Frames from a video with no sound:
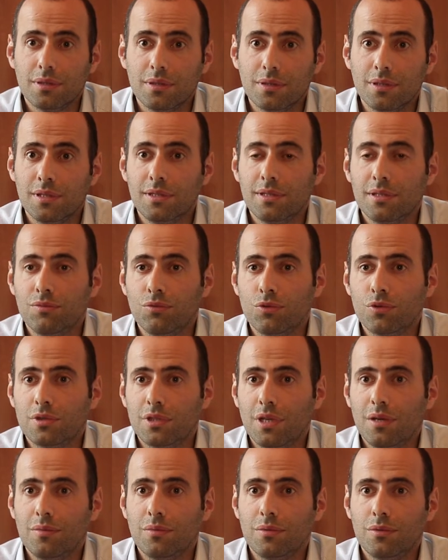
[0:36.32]
Если вот
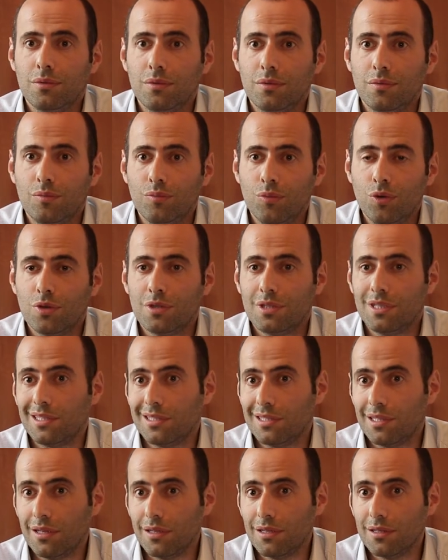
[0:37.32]
сам Бог
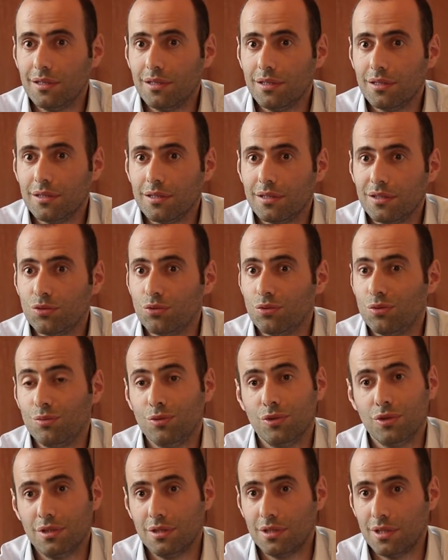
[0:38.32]
создал их, и
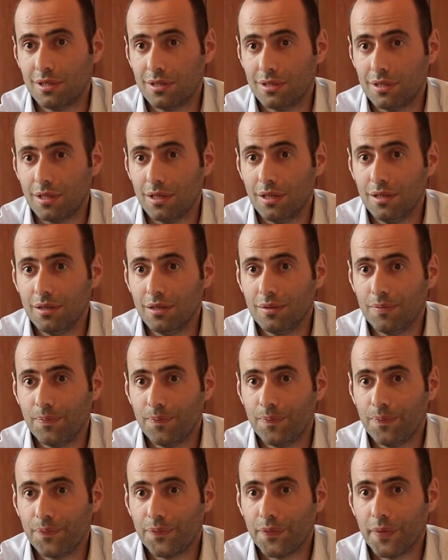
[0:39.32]
судьбы их создал,
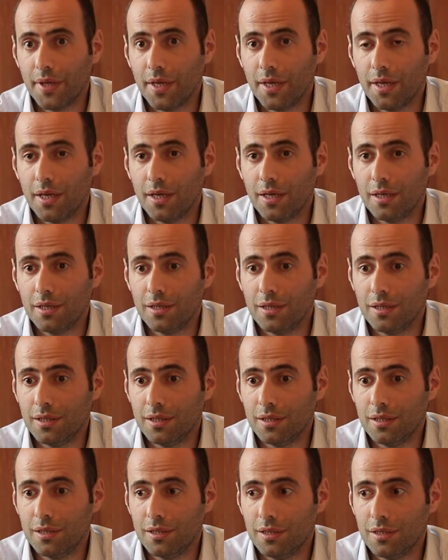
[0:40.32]

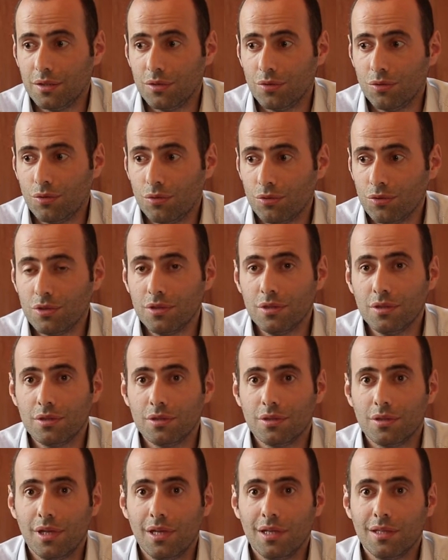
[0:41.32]
и он же
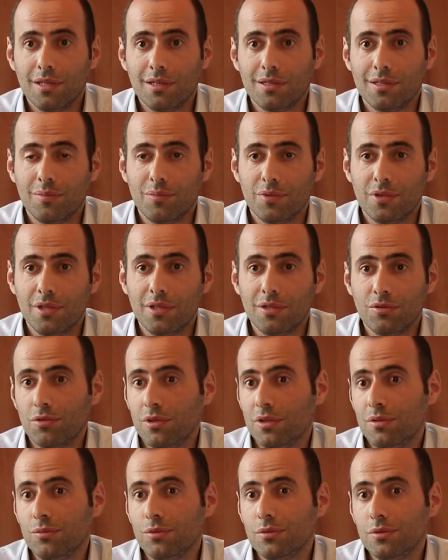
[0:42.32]
для них записал, что
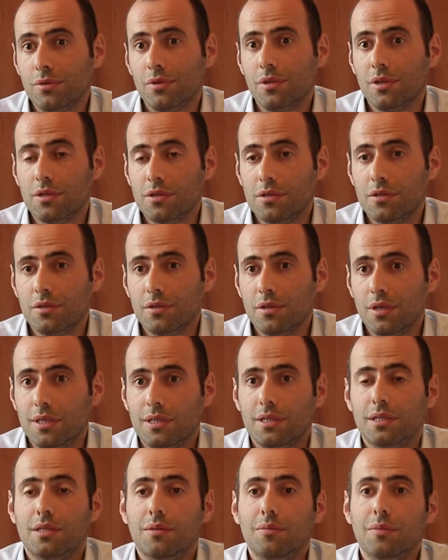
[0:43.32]
они будут грешить. А
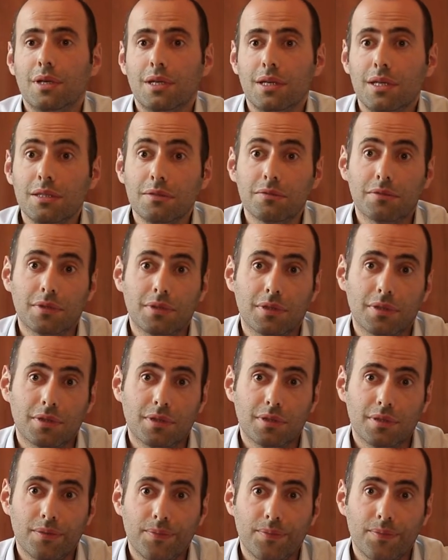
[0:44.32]
зачем наказывать их?